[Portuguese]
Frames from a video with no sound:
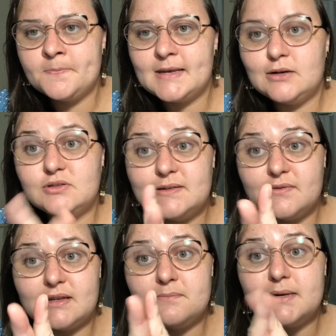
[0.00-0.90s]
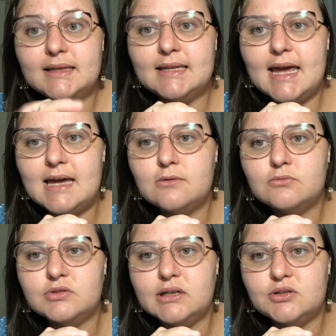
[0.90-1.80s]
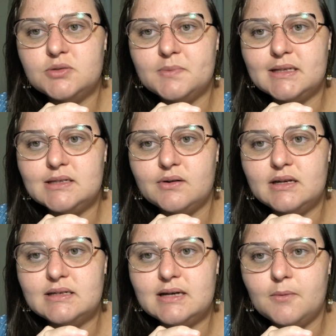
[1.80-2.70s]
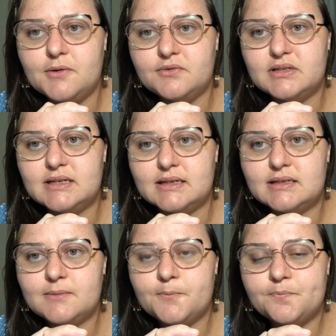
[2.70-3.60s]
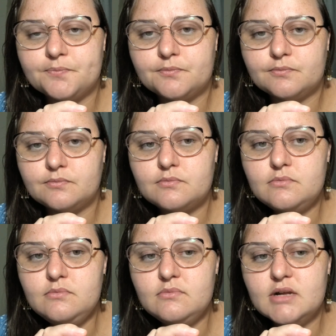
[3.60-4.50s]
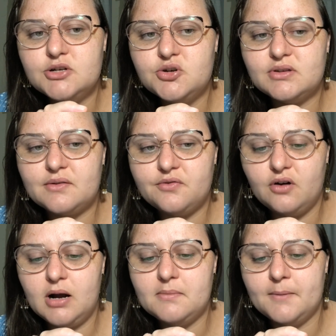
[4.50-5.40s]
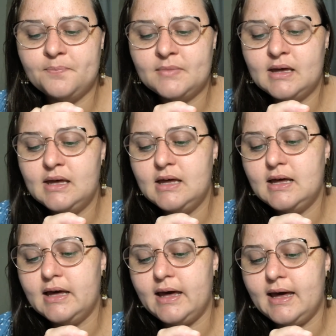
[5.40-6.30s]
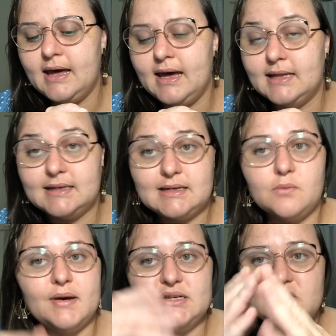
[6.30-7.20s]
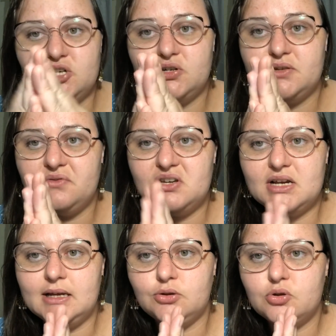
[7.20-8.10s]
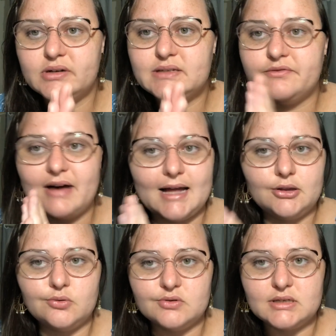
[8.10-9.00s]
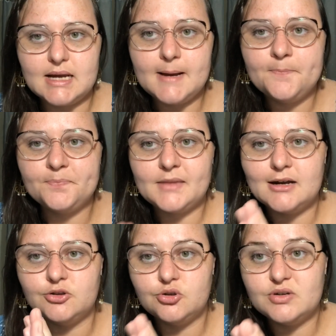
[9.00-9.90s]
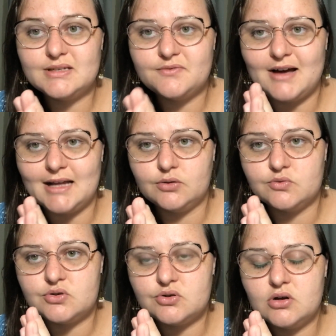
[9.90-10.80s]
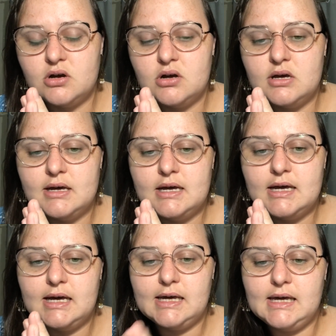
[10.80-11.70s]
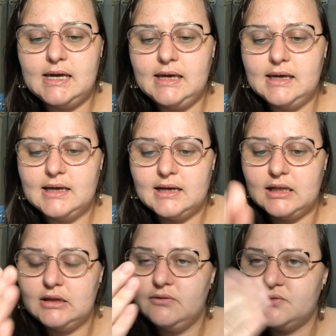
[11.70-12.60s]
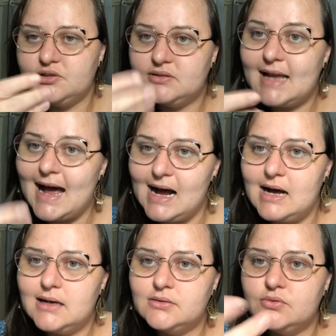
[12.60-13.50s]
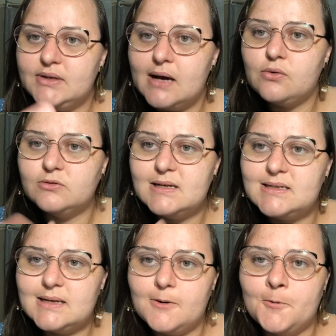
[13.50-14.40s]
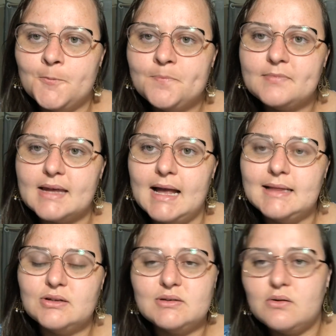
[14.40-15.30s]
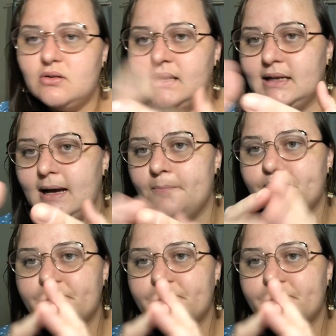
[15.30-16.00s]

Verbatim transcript: Inclusive, até mandei um modelo de petição inicial para vocês. De outra forma, é, na sequência a gente divide ali dos fatos, né? Dos fatos. E narra o que aconteceu. Né? Então você vai colocar lá